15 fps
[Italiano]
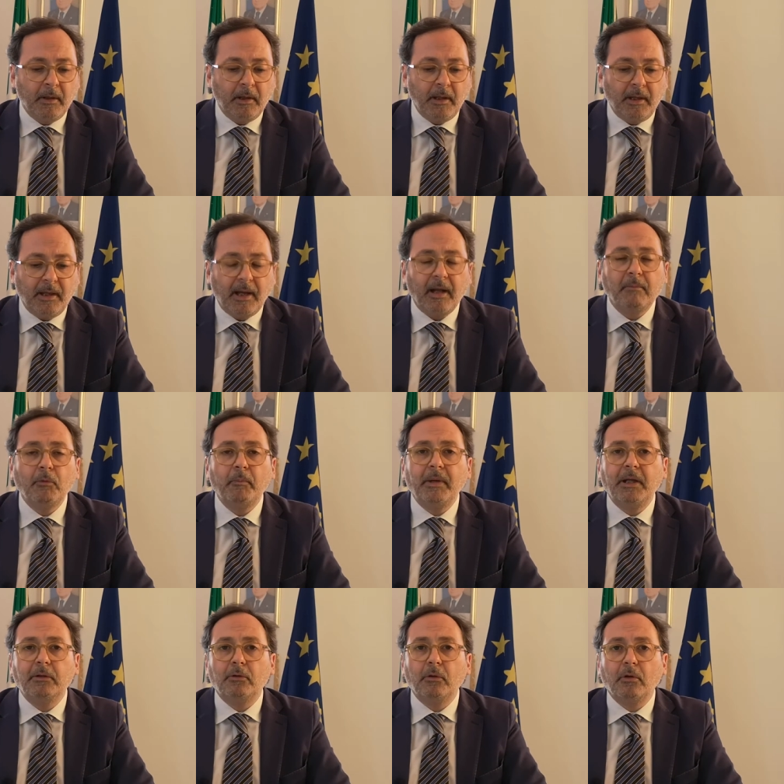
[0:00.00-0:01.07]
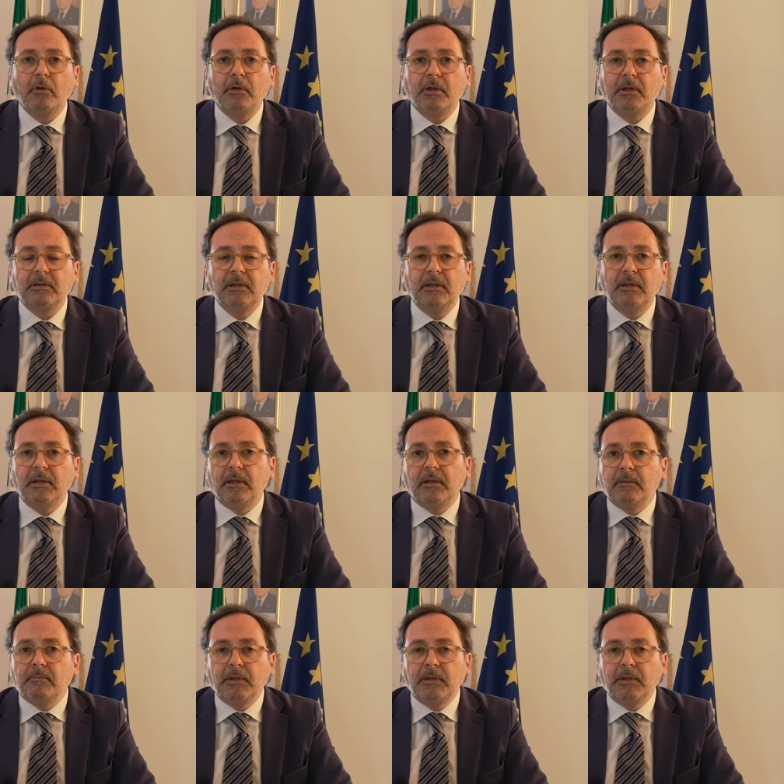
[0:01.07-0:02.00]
e al momento eh, si eh,